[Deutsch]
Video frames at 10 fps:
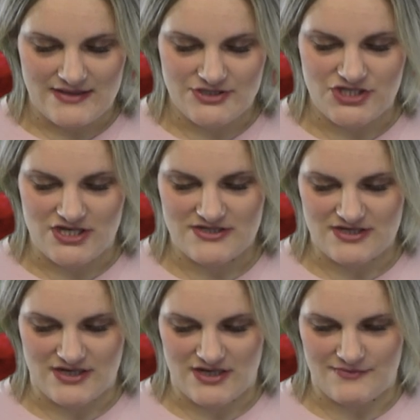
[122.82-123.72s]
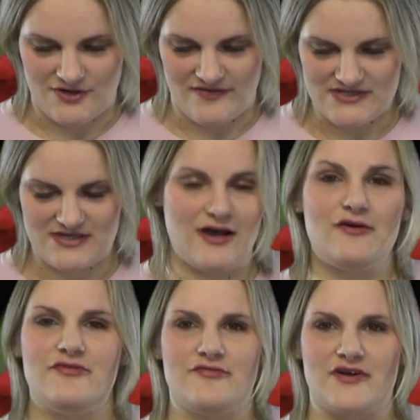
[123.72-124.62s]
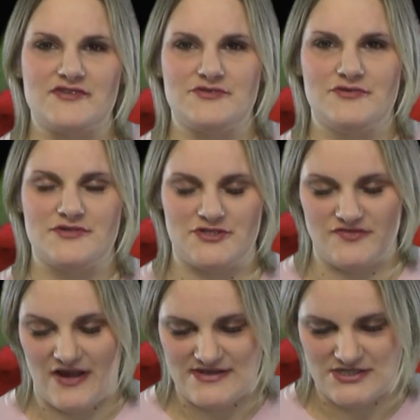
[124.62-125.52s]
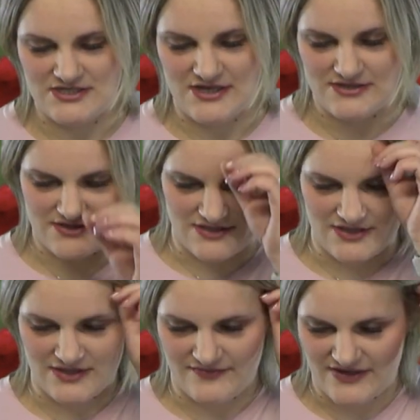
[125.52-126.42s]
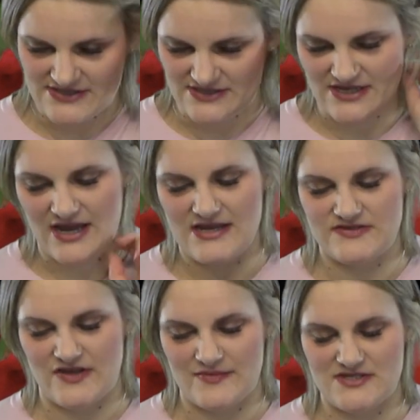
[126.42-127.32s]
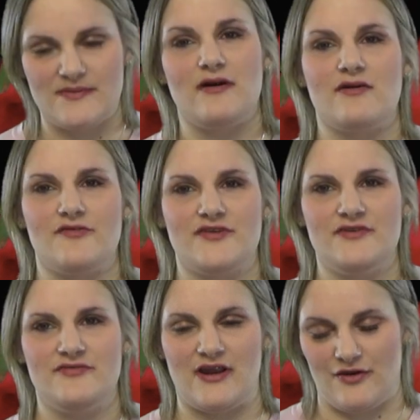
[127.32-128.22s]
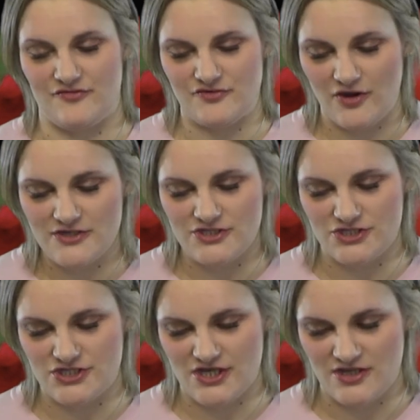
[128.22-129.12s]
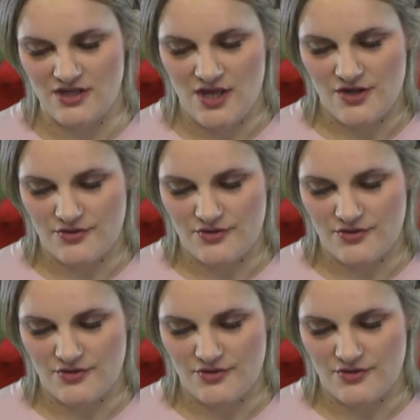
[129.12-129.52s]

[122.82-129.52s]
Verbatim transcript: hinten steht ähm, noch was drauf, auf Französisch weiß ich nicht, äh, was das heißt. Wir haben es aber auch auf jeden Fall auf Deutsch hier stehen.